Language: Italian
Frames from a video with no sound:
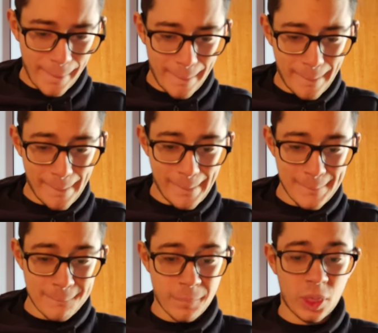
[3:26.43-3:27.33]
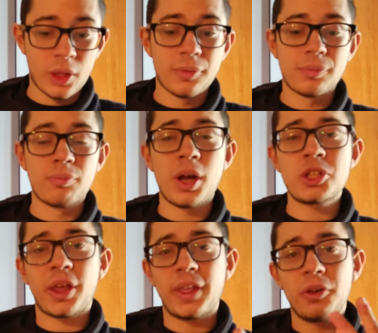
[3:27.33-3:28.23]
Ehm,
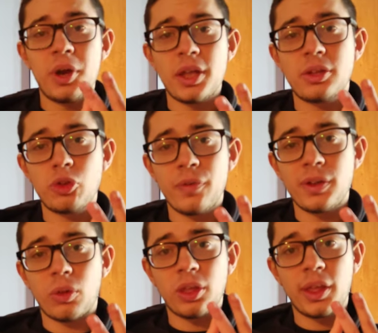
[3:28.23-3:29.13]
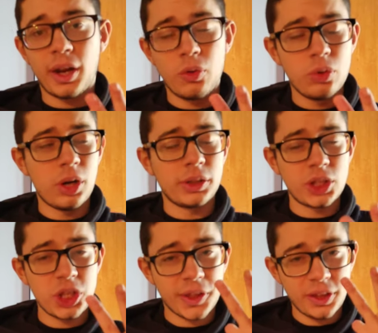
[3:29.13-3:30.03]
Manchester United Juventus 0-1 l'ha
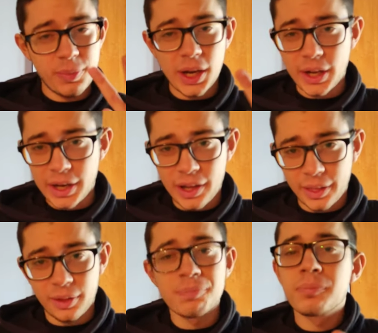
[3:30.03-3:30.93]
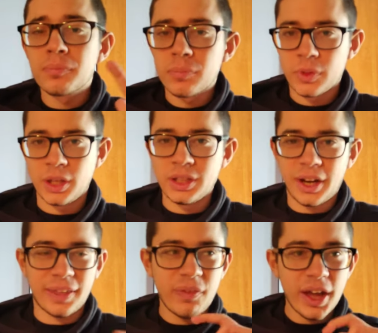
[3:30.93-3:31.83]
decisa Di Bala, ragazzi. In
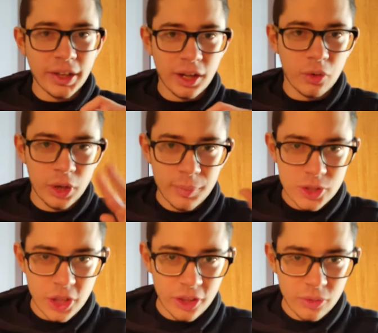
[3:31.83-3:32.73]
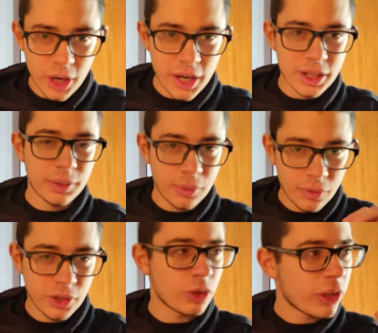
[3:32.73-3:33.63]
trasferta con il Manchester United
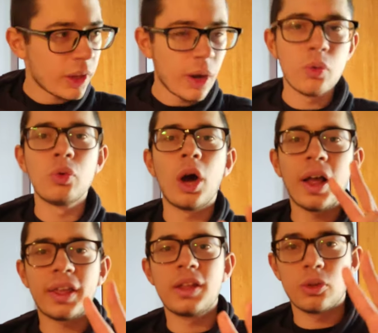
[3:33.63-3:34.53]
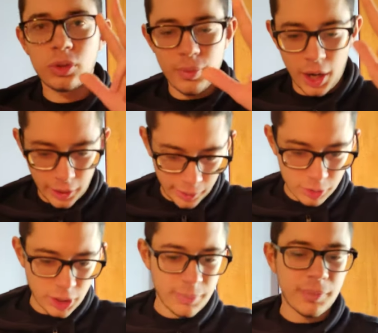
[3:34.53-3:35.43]
abbiamo vinto 0-1, ha segnato Di Bala.
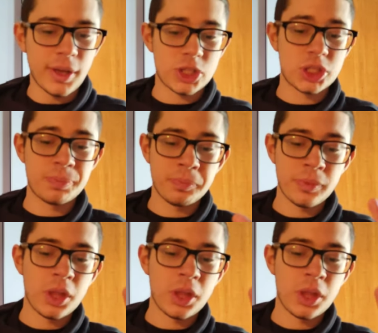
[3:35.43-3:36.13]
Siamo a tre big match.